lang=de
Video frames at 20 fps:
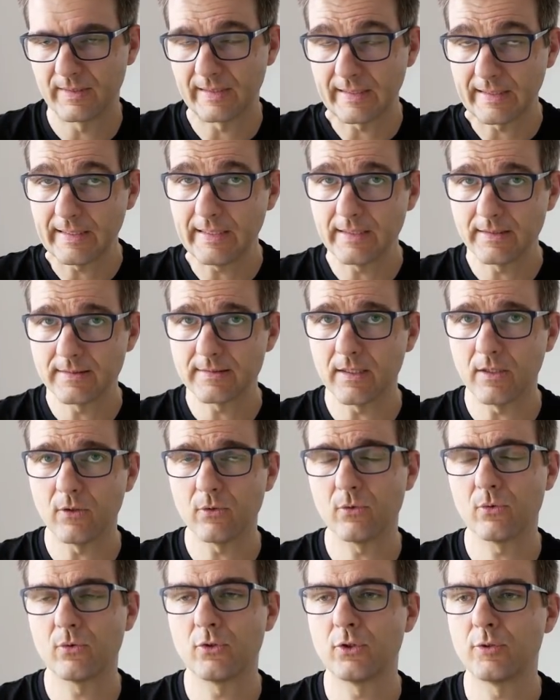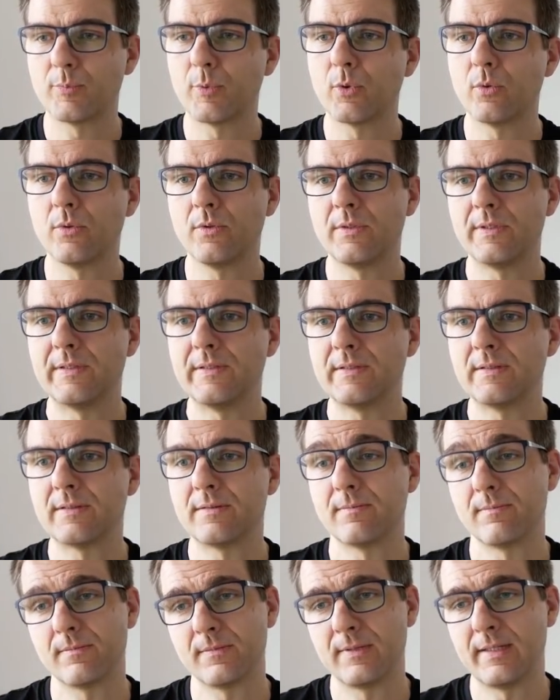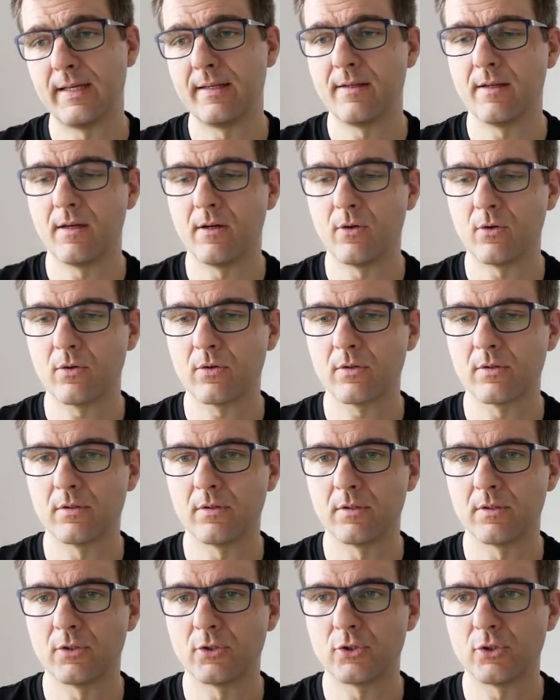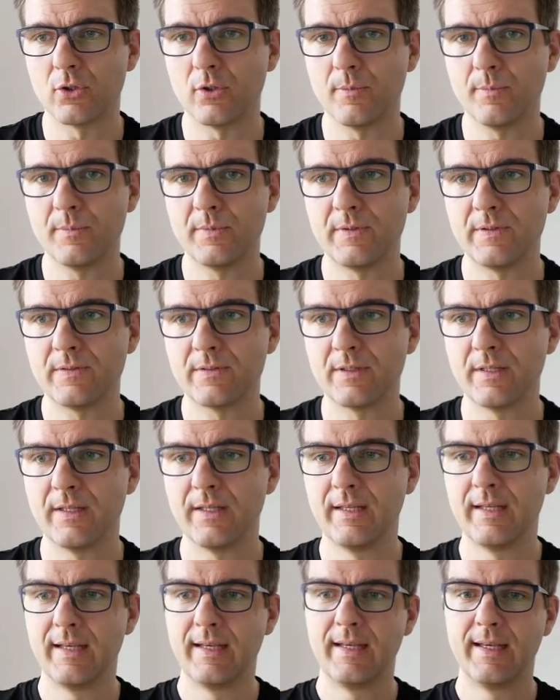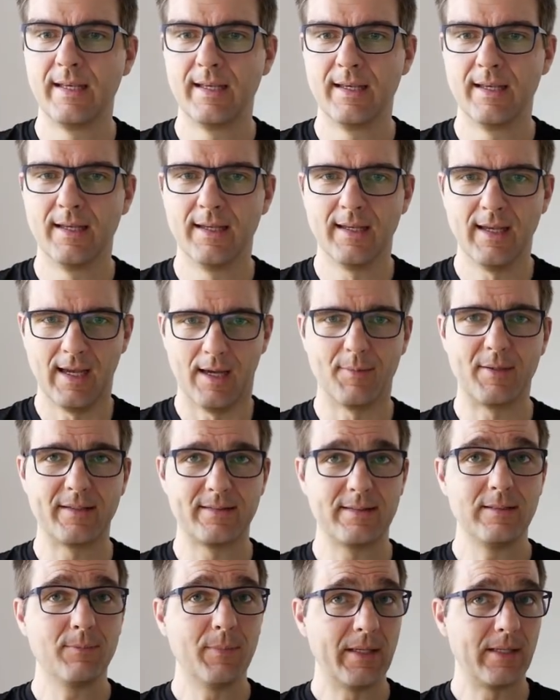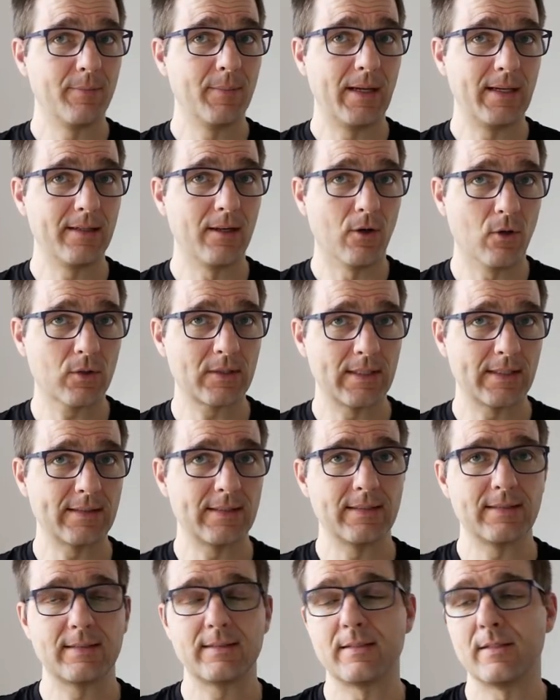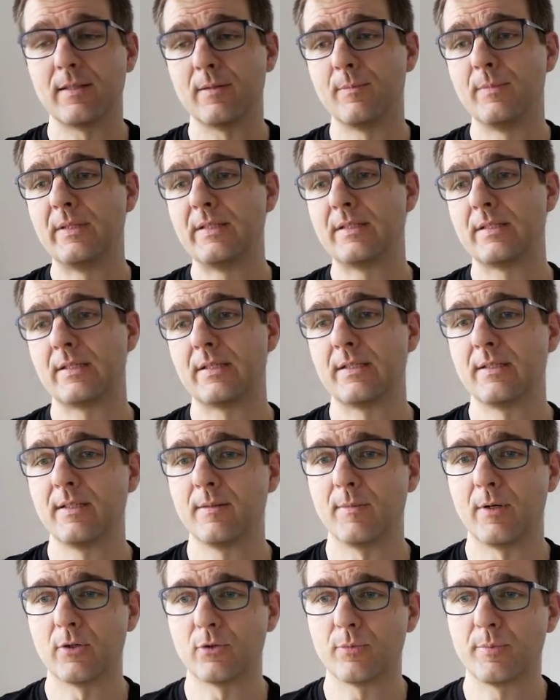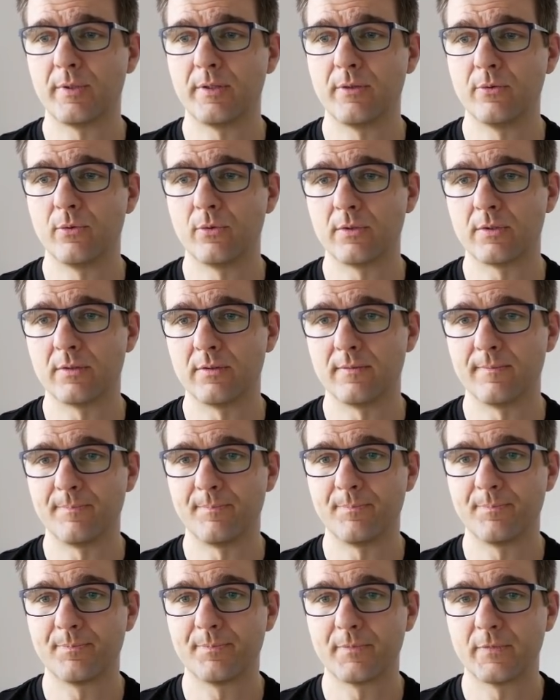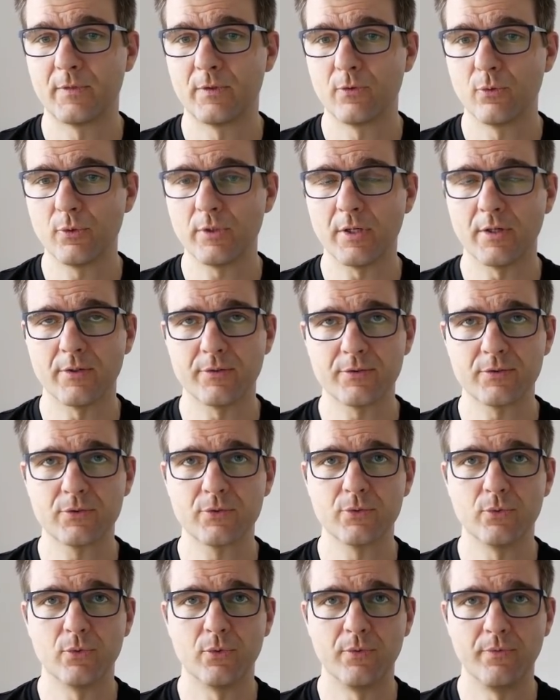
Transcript: Reh ins Auto gesprungen ist, leider auch äh, gestorben ist. Aber da sieht man eben halt auch, dass es mit dem Autopiloten durchaus zu